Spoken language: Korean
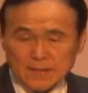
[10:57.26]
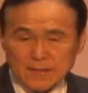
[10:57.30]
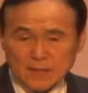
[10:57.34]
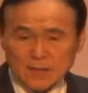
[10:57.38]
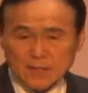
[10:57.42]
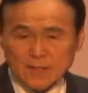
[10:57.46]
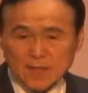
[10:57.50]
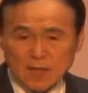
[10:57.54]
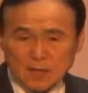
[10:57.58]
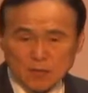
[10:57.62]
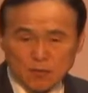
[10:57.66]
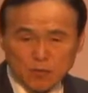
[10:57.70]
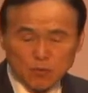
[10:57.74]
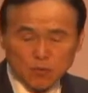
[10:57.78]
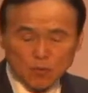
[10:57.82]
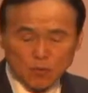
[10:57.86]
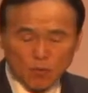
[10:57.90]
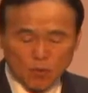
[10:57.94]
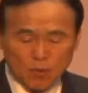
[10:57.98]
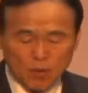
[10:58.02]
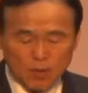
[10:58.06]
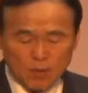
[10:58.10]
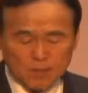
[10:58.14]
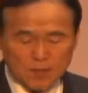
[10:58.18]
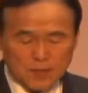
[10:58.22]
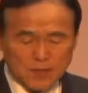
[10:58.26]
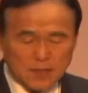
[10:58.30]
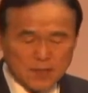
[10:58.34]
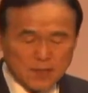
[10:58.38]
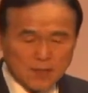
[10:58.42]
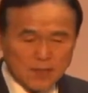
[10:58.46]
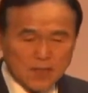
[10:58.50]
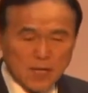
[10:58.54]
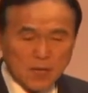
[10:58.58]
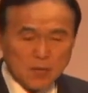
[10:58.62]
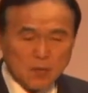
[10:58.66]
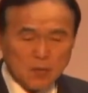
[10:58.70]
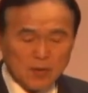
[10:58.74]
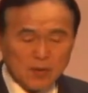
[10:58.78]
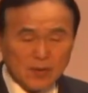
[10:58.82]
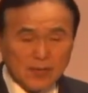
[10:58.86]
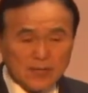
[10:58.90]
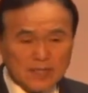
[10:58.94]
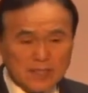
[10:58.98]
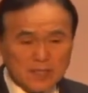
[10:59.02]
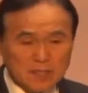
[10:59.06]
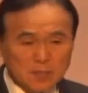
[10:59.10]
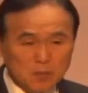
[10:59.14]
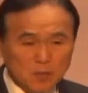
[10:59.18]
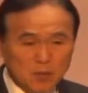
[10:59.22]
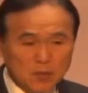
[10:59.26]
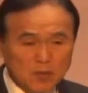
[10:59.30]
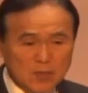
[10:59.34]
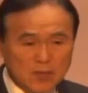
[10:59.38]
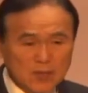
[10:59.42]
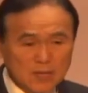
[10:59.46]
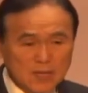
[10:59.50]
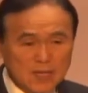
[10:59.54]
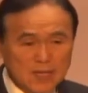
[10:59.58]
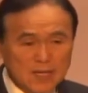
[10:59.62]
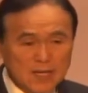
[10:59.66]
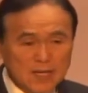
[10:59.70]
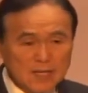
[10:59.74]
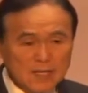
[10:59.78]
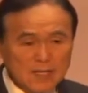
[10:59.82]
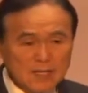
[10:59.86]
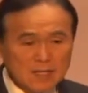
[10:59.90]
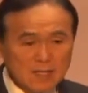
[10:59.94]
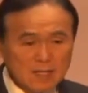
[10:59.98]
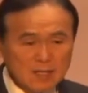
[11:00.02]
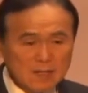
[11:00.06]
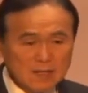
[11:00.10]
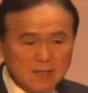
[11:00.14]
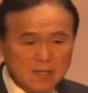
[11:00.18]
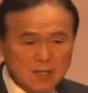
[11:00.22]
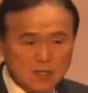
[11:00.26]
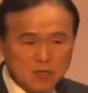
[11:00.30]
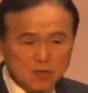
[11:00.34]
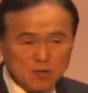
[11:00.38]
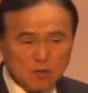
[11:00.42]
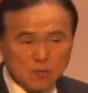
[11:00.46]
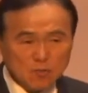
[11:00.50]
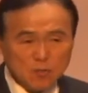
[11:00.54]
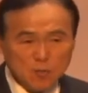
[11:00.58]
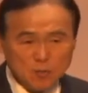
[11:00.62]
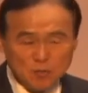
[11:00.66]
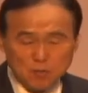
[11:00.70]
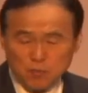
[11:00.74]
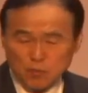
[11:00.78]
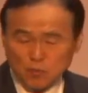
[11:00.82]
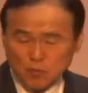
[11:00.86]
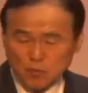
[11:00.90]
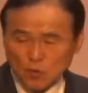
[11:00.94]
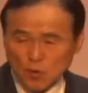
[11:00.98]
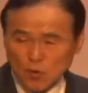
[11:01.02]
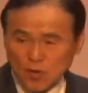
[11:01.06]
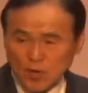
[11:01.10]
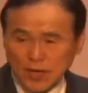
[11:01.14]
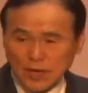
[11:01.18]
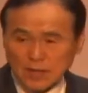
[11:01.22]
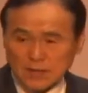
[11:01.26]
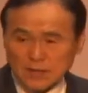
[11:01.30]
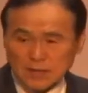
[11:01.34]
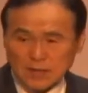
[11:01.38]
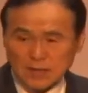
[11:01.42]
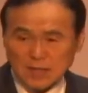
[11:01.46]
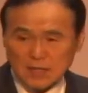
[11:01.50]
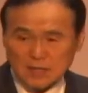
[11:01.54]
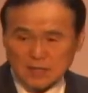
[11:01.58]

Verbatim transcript: 그의 두 오라비 레위와 시몬이 견딜 수 없는 분노에 가득